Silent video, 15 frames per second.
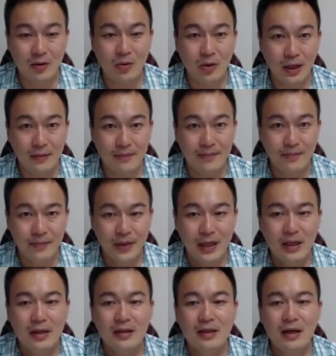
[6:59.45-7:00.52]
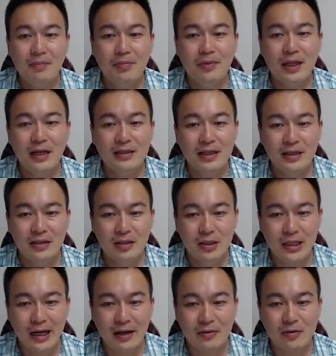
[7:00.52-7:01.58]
one，那不但在长